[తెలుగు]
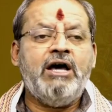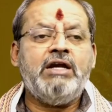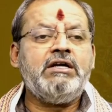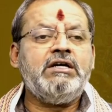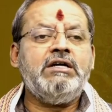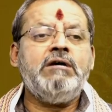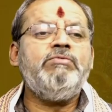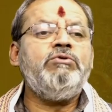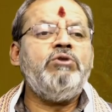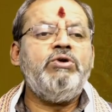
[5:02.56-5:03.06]

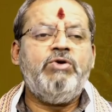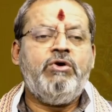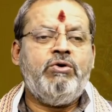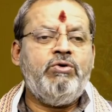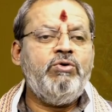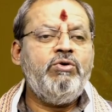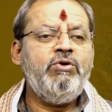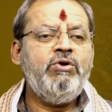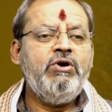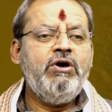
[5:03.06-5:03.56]
మార్గంలో
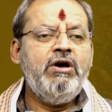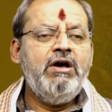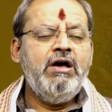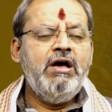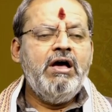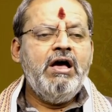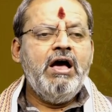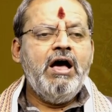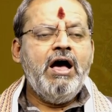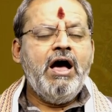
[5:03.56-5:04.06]

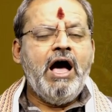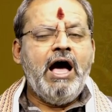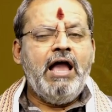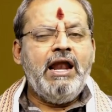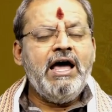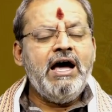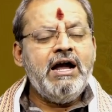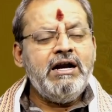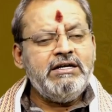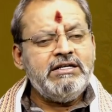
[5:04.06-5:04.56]

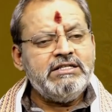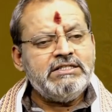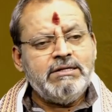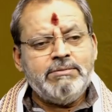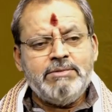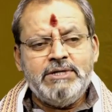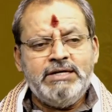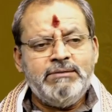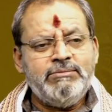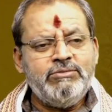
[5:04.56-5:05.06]
అలాంటి
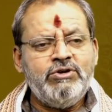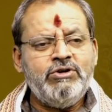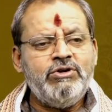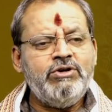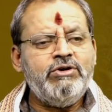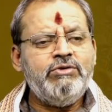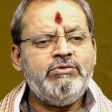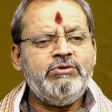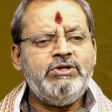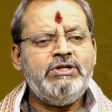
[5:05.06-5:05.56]
సమయంలో
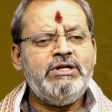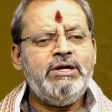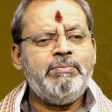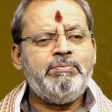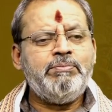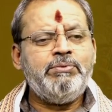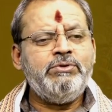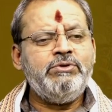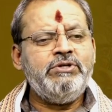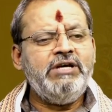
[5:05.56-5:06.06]

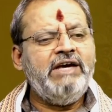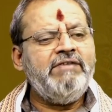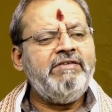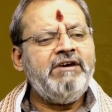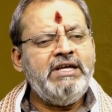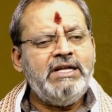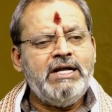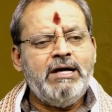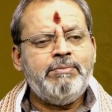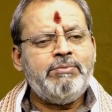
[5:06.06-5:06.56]
ఉన్నప్పుడు
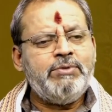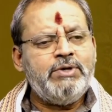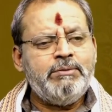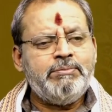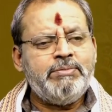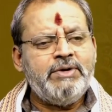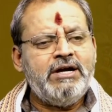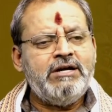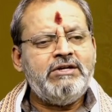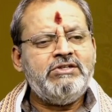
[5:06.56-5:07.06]
ఏమైనా
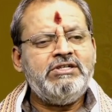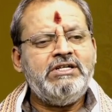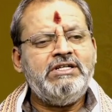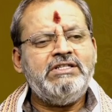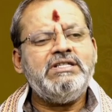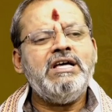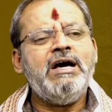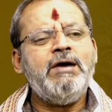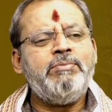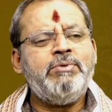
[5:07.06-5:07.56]
పొరపాటు
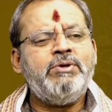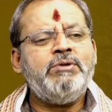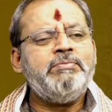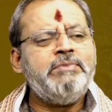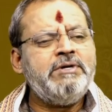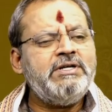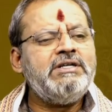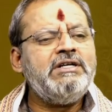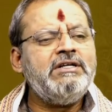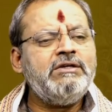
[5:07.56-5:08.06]
జరిగితే ఆ
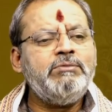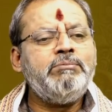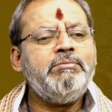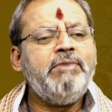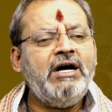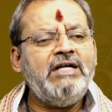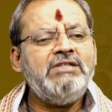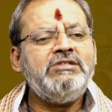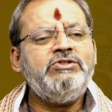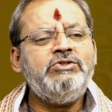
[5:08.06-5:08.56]
పొరపాటుకు
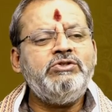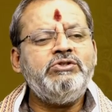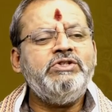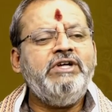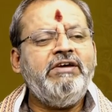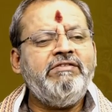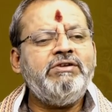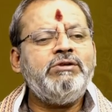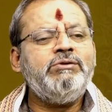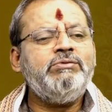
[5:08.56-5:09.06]
బాధ్యుడు
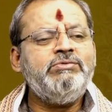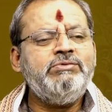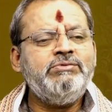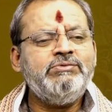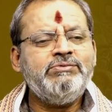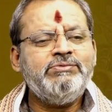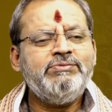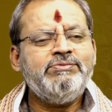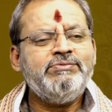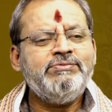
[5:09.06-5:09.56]
ఎవరు
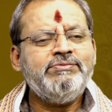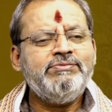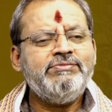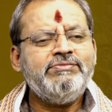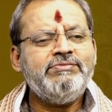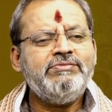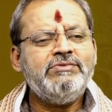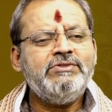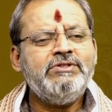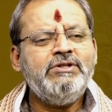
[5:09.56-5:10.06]

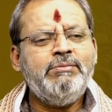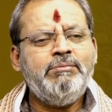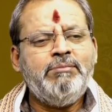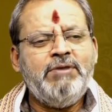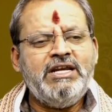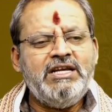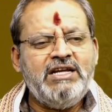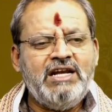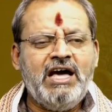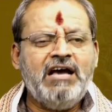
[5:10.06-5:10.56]

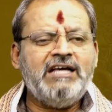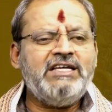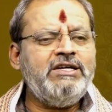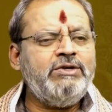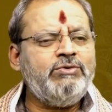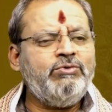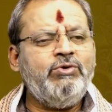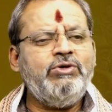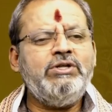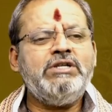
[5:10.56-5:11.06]
మరి నాకు
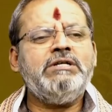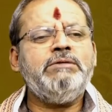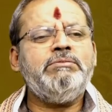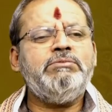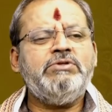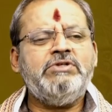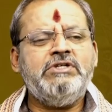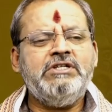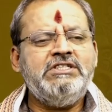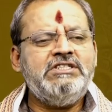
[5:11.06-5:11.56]
ఈ కోరిక
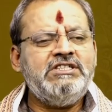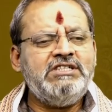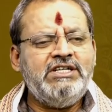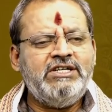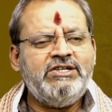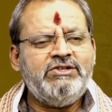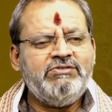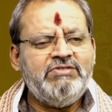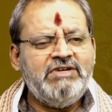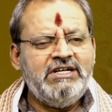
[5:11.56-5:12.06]

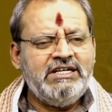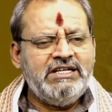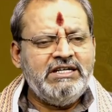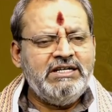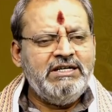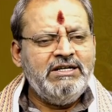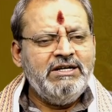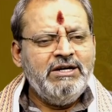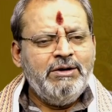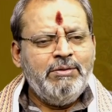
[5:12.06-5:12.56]
పుట్టించినటువంటి
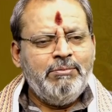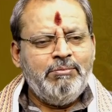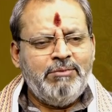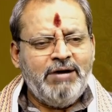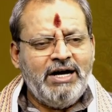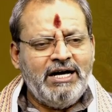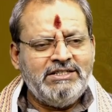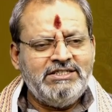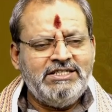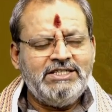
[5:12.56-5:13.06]

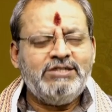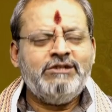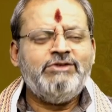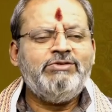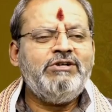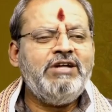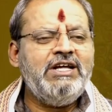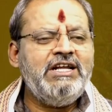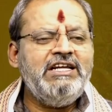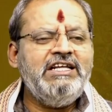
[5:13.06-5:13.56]
బాధ్యత
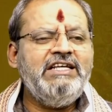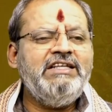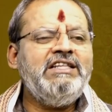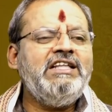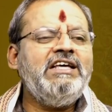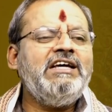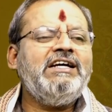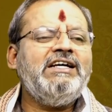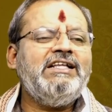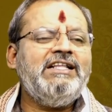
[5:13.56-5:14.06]
కూడా
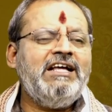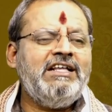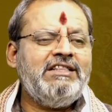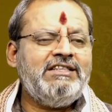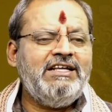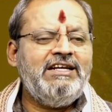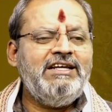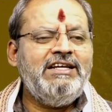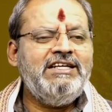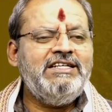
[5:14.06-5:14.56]
నీదే కదా
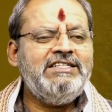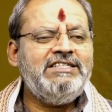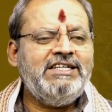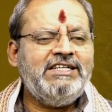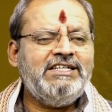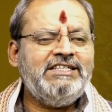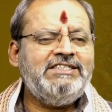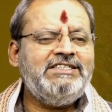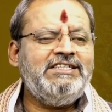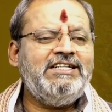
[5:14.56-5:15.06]
తల్లి
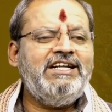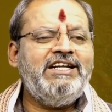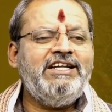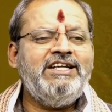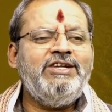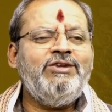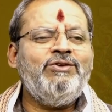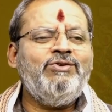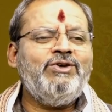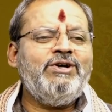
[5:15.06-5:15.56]

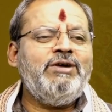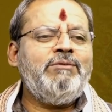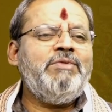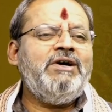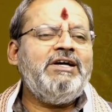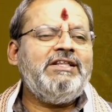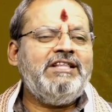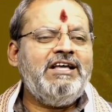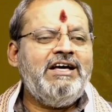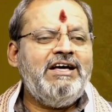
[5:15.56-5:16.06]
జగజ్జనని
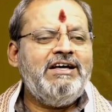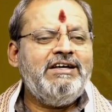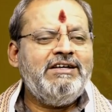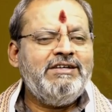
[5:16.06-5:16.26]
లోకమాత